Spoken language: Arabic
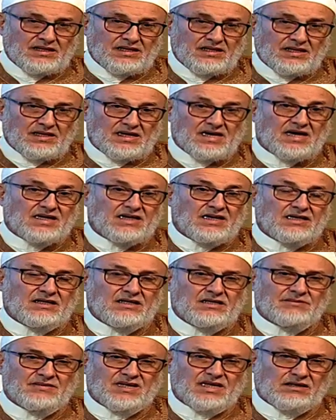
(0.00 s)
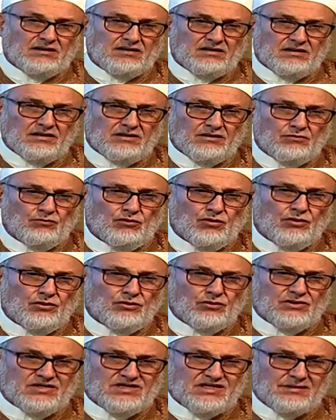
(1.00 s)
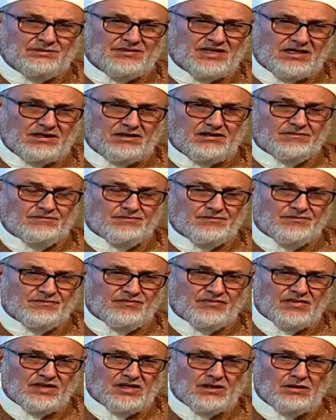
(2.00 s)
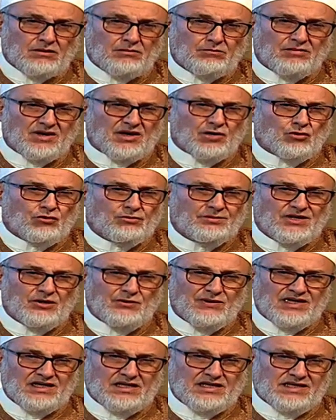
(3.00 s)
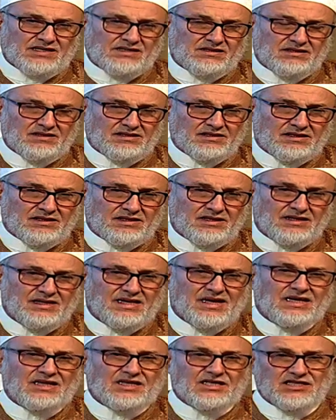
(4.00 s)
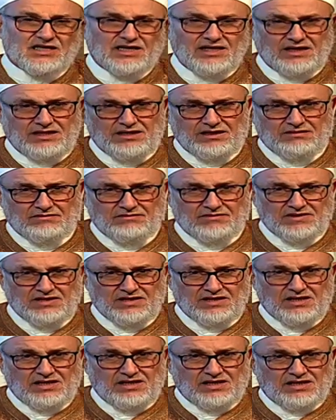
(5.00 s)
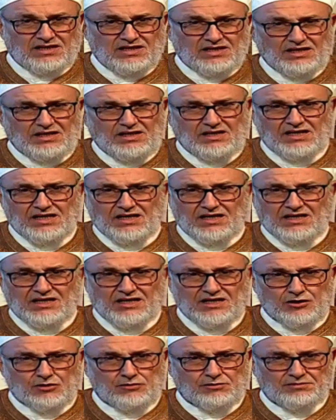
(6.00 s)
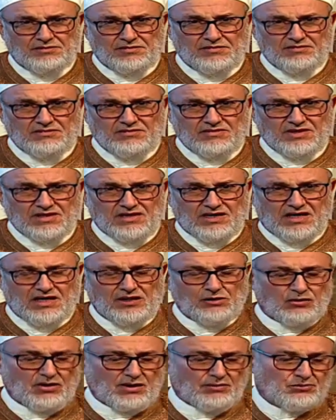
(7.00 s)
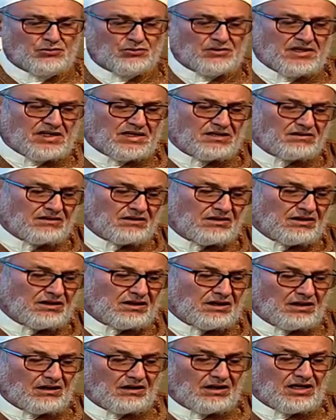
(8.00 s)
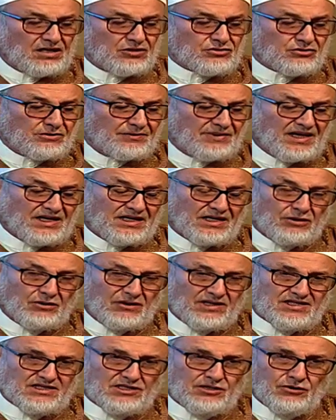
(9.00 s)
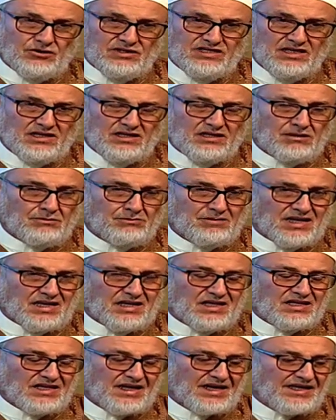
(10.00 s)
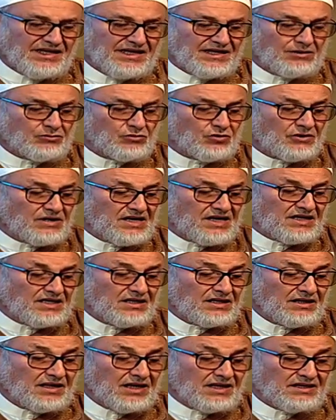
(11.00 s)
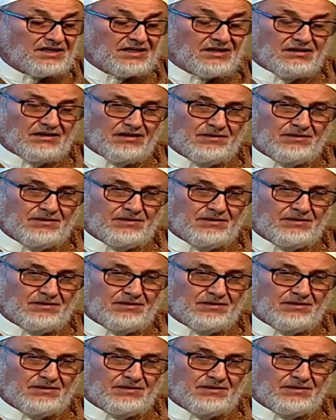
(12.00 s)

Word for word: أهل الإيمان منذ زمن مروا بويلات لا لشيء إلا أنهم قالوا ربنا الله سبحانه عز وجل مرت عليهم هذه الأحداث